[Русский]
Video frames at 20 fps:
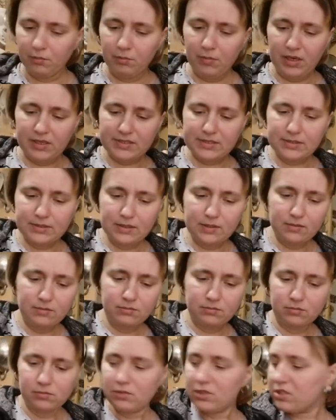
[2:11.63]
масло.
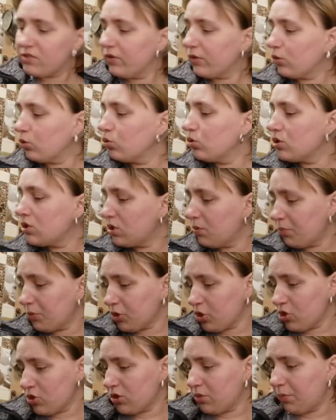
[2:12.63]
Святой, унеси,
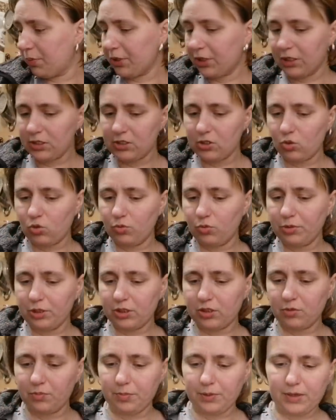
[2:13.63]
пожалуйста, пакет с
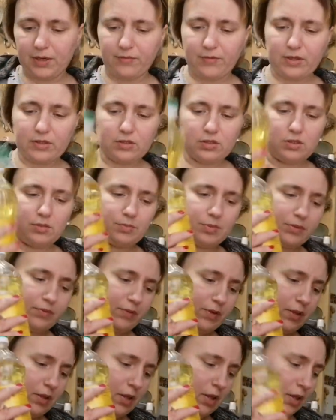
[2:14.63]
документами, упакование не
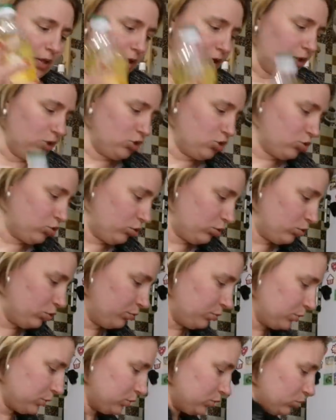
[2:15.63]
порвал. Еще
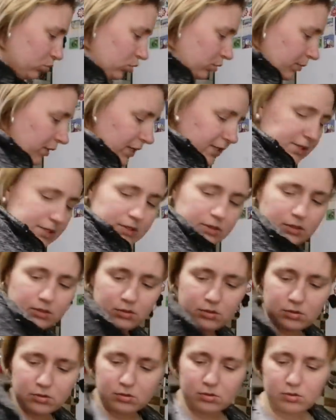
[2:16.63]
одну бутылку масла,
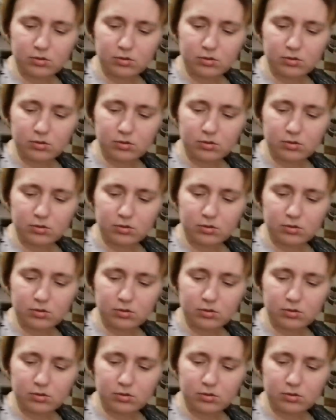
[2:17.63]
